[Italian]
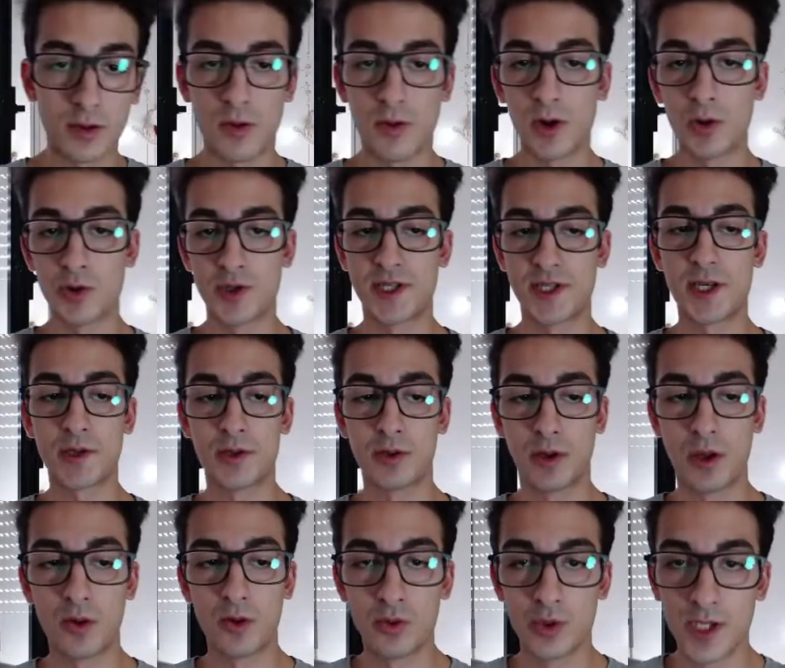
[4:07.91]
è lo stesso
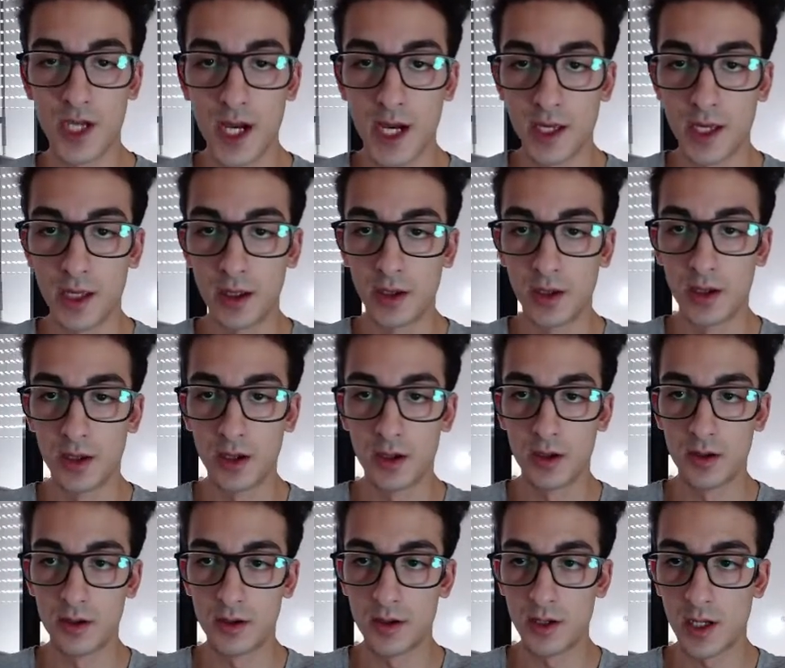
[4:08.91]
che usai
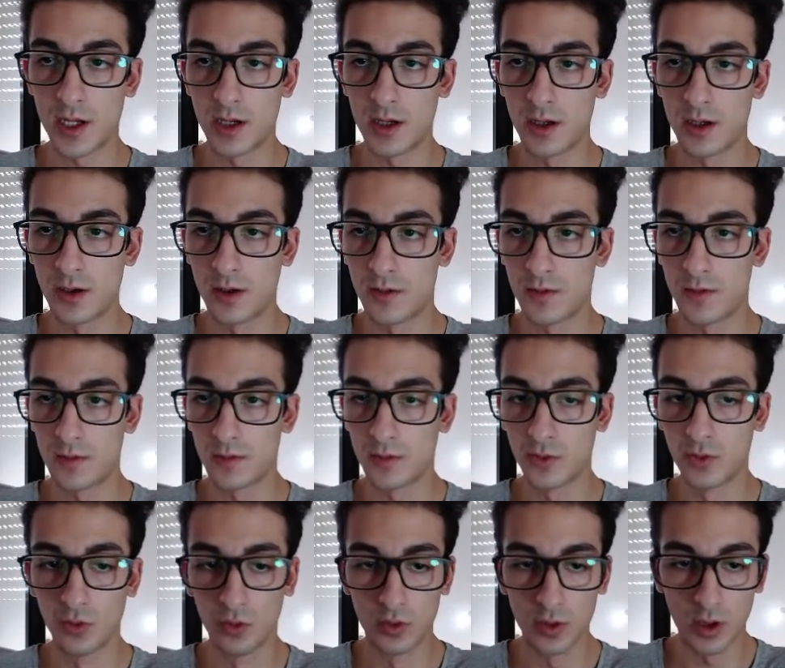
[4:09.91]
nel
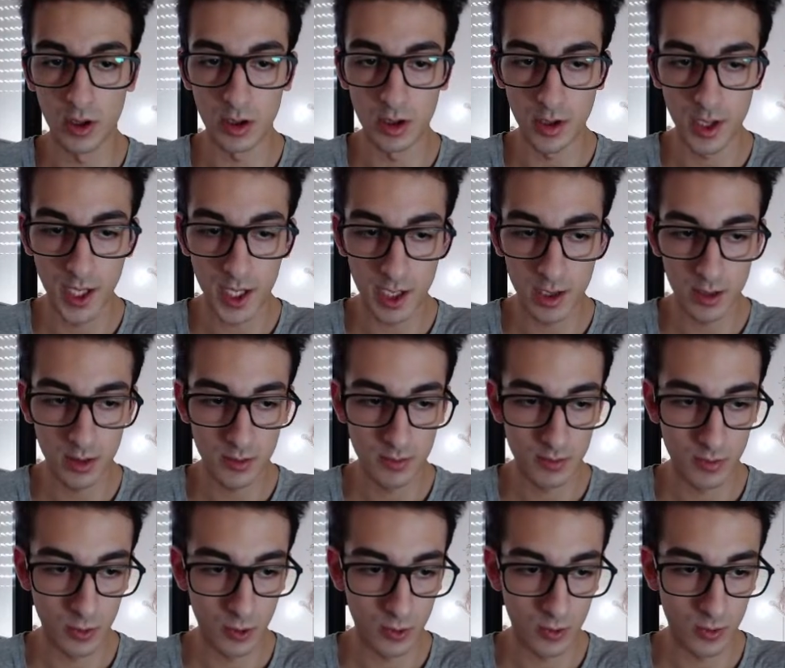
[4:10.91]
tutorial
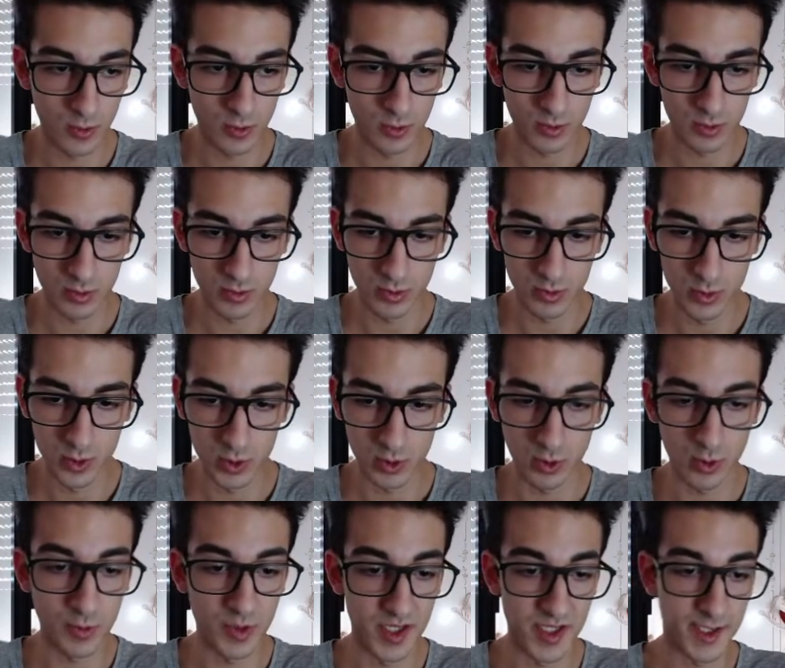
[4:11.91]
su
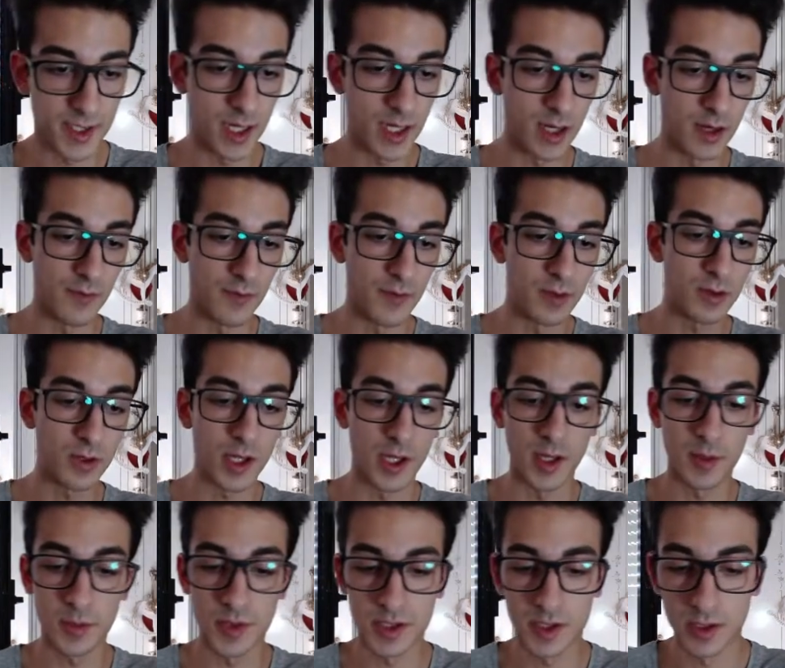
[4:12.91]
come installare
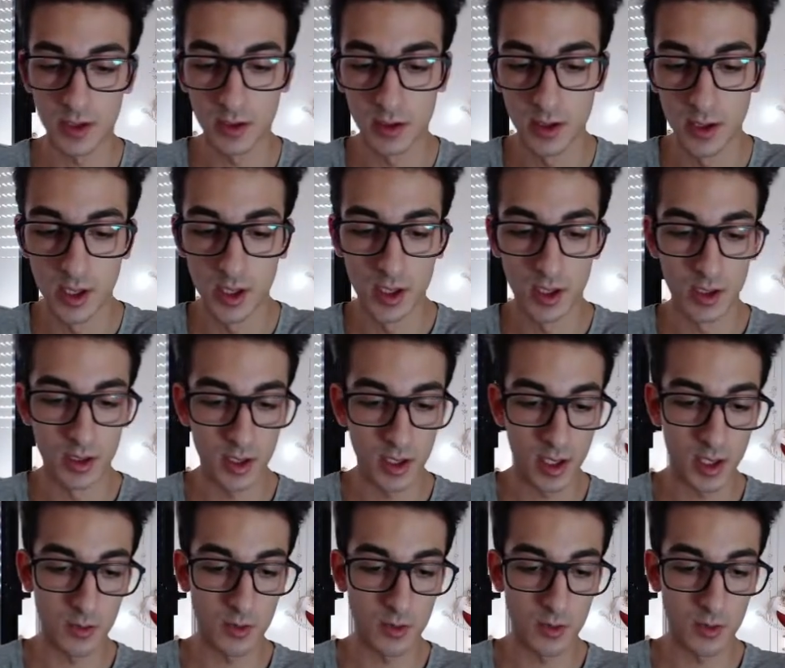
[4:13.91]
videogames in un